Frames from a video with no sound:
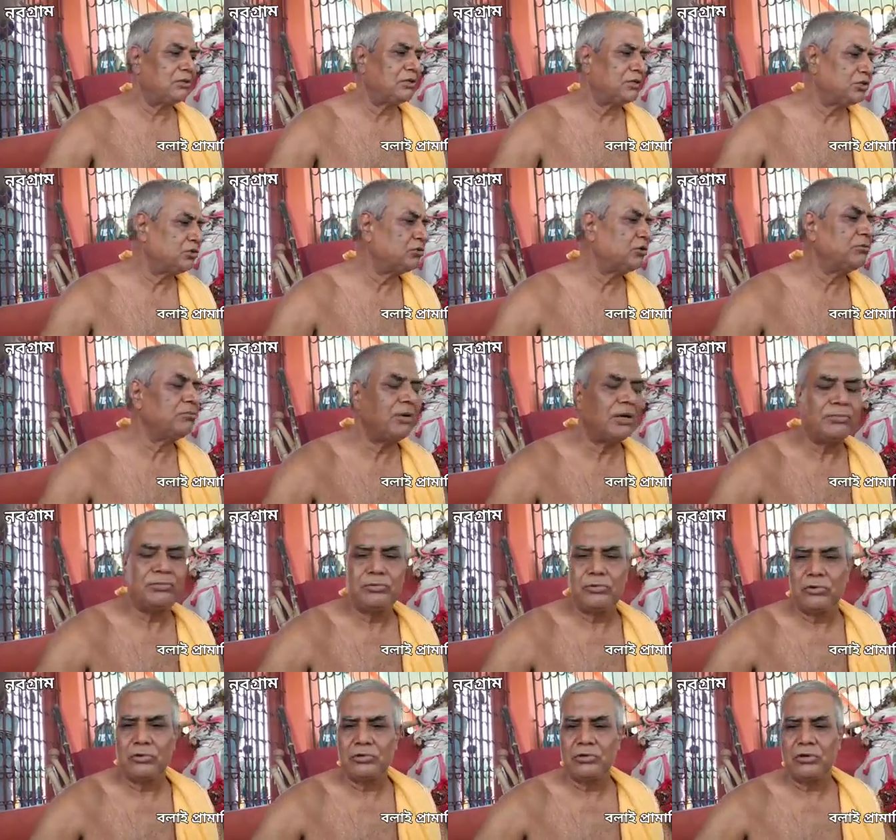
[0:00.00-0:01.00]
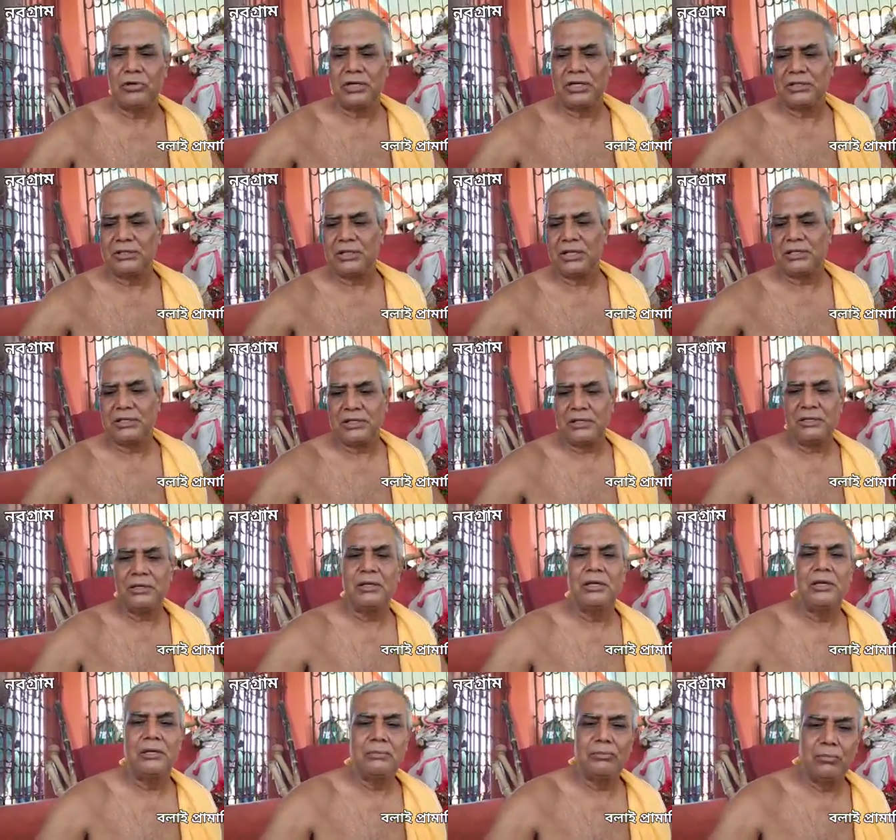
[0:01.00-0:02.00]
নিশ্চয়ই মা পূরণ করেন তাদের
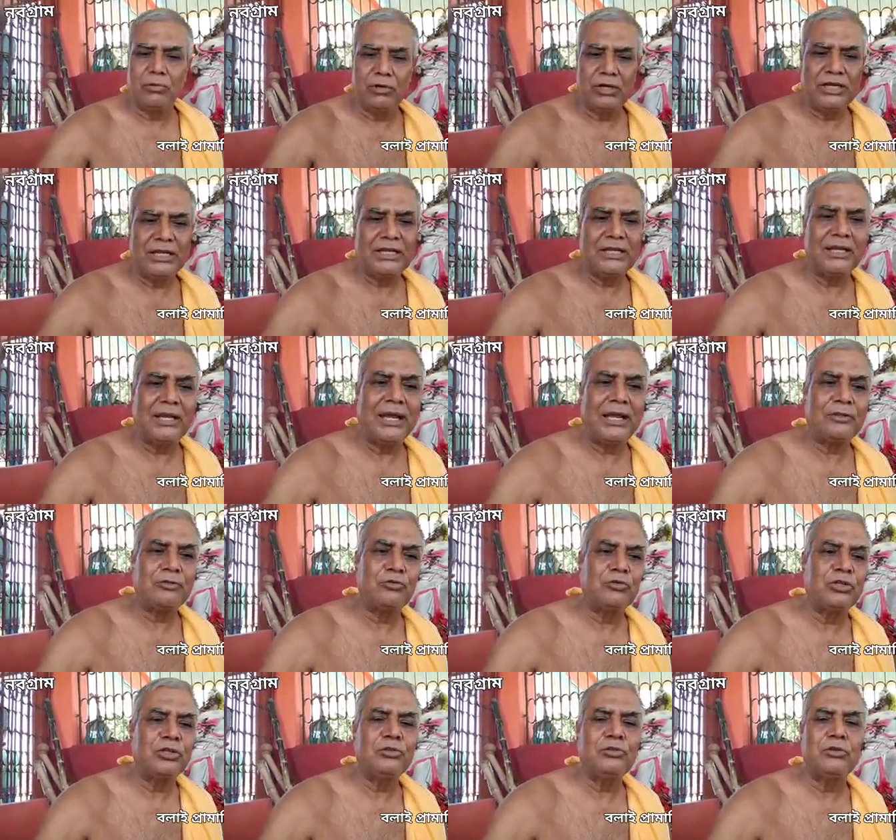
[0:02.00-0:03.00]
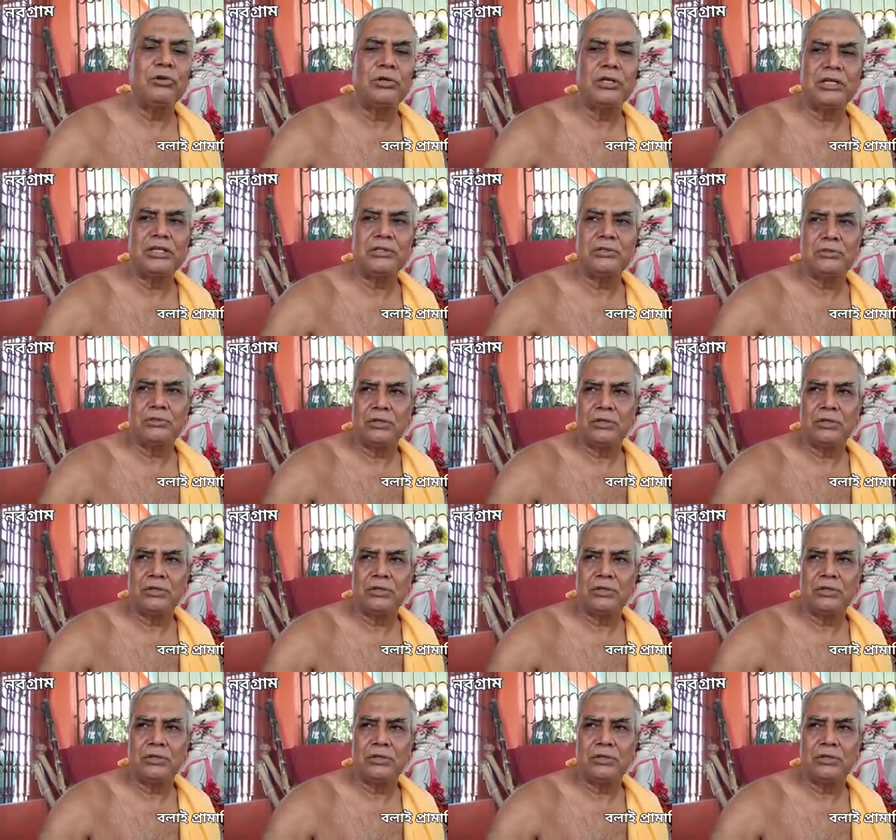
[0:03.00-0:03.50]
বলেই এটা এতদিন ধরে